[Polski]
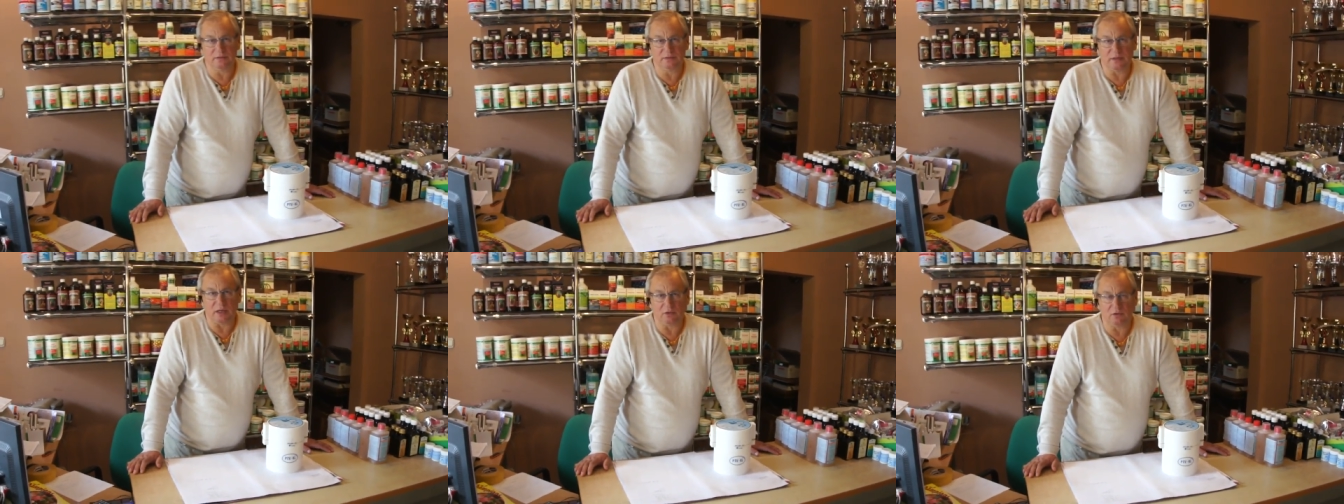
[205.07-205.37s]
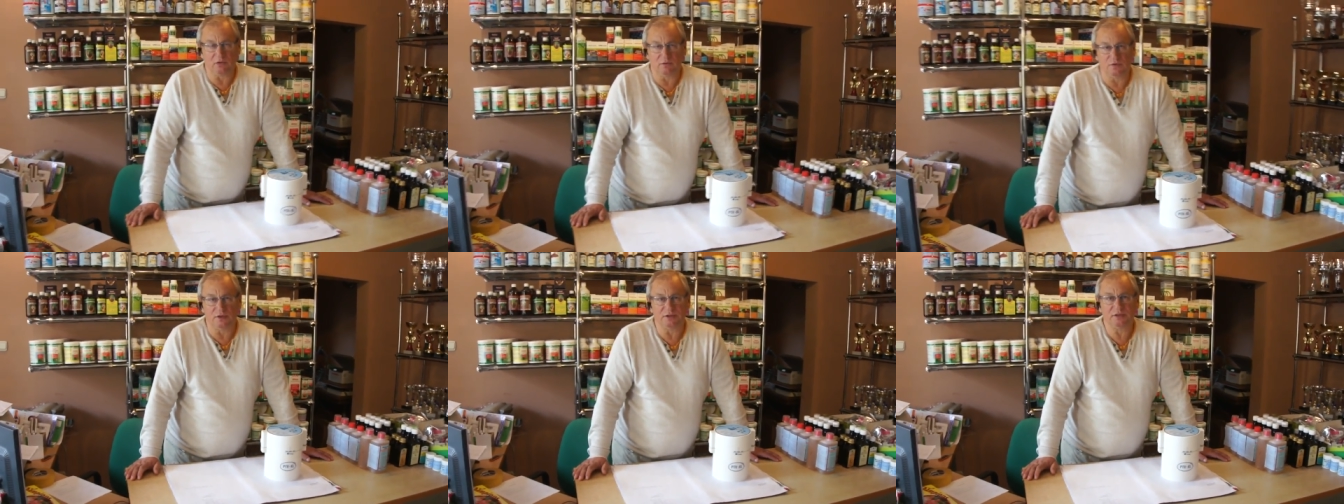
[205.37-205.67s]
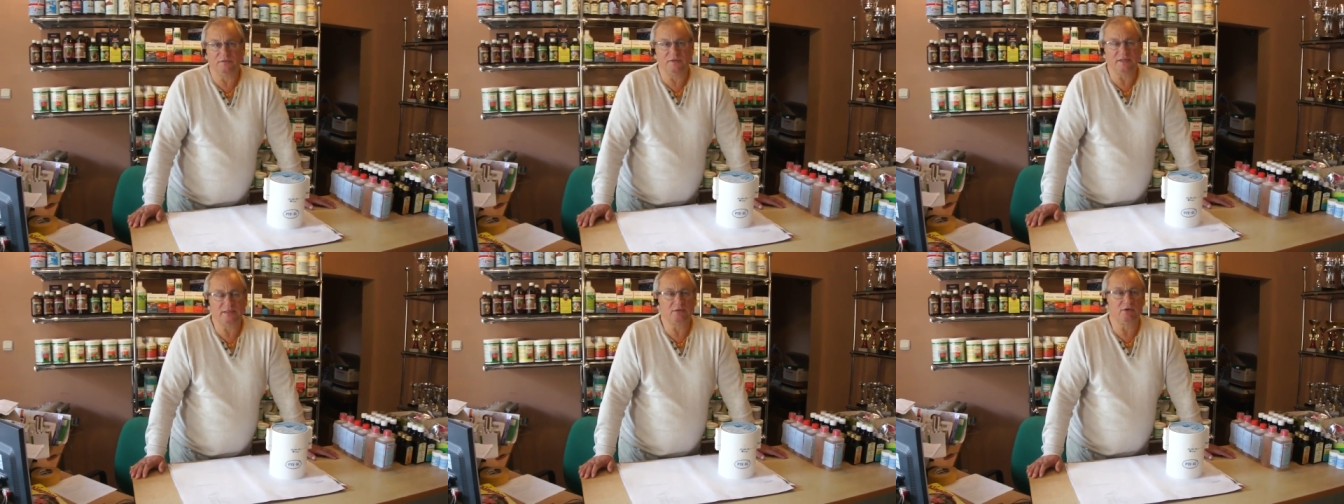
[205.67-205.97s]
taką
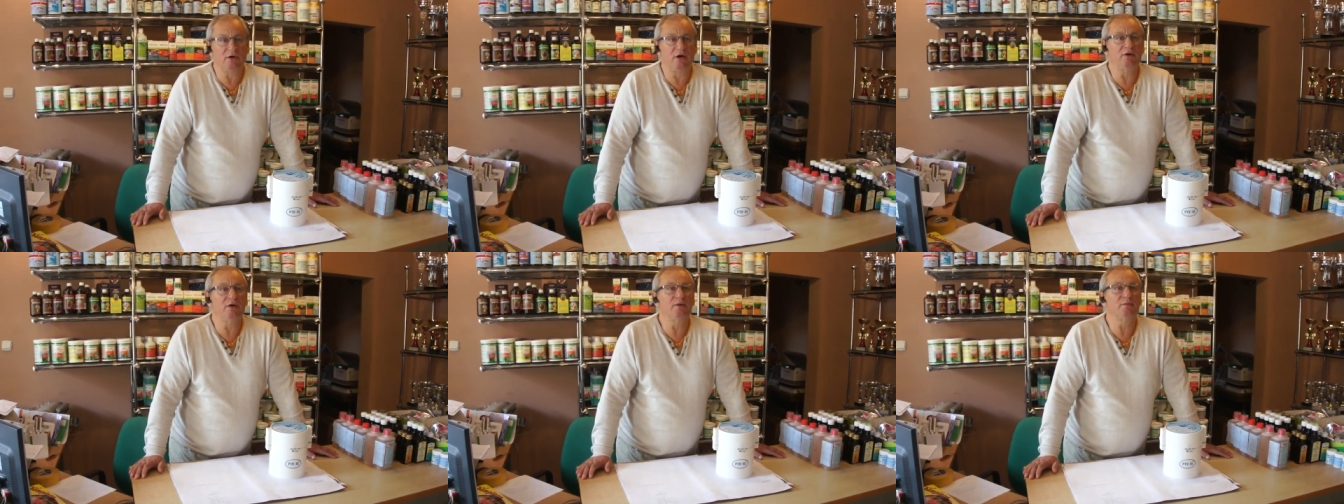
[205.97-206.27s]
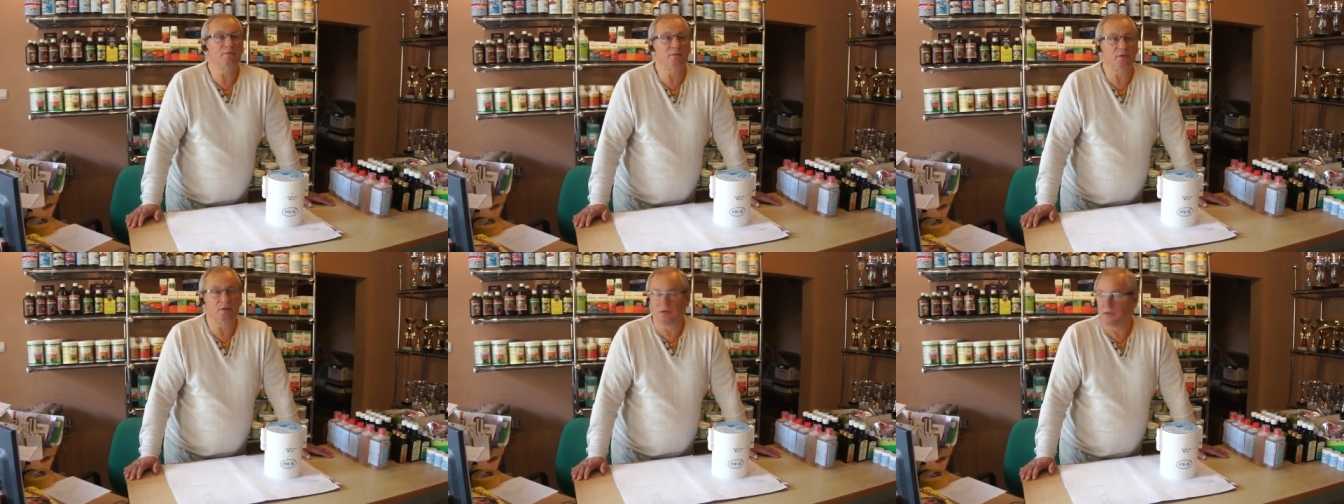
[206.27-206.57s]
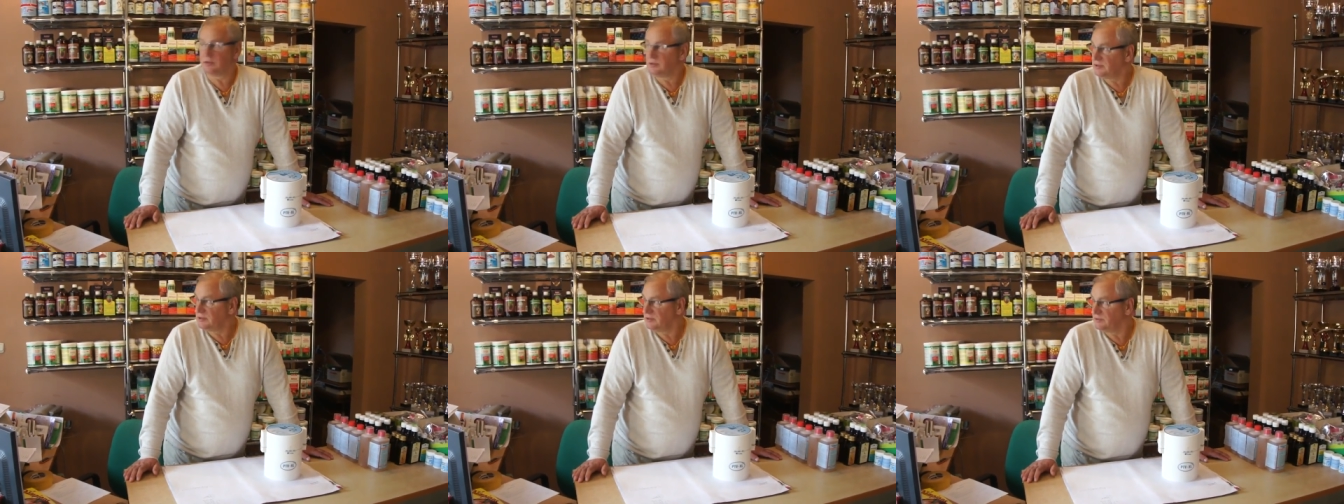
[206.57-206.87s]
wodę wysyłałem,
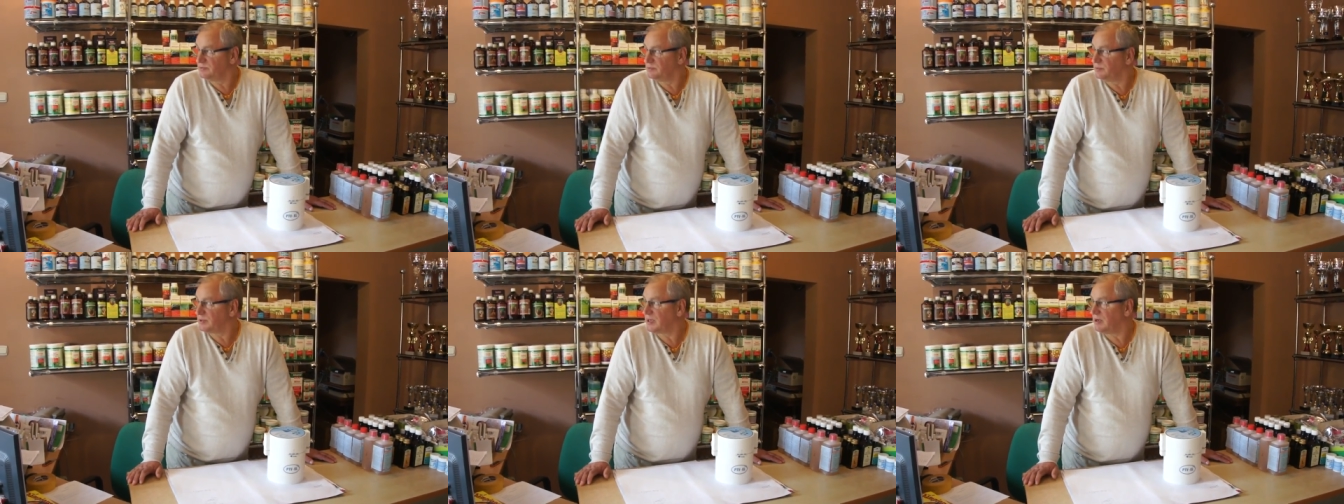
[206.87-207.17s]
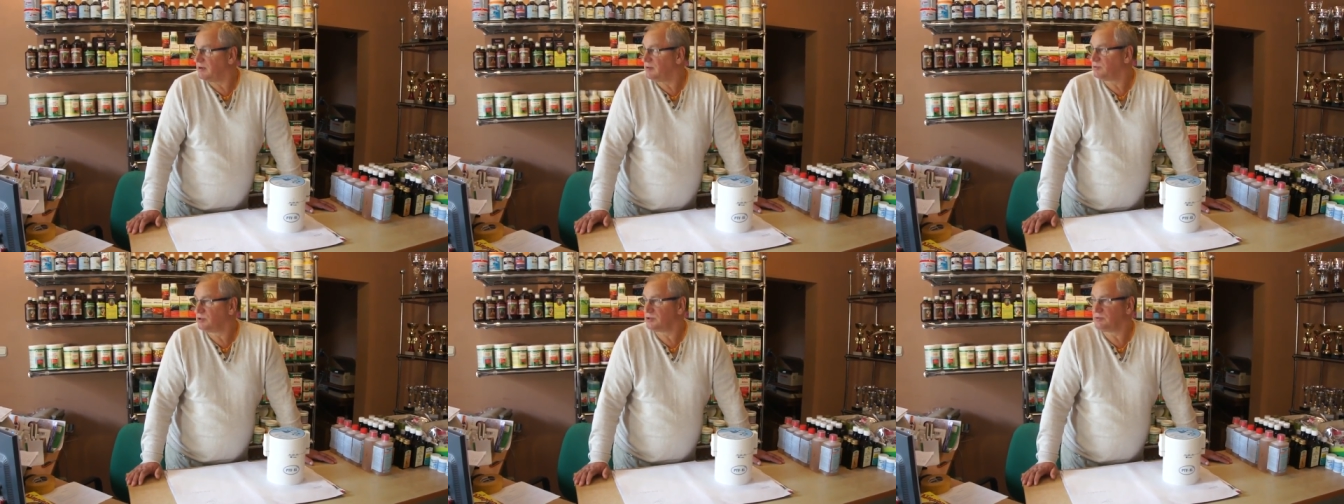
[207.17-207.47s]
bo brałem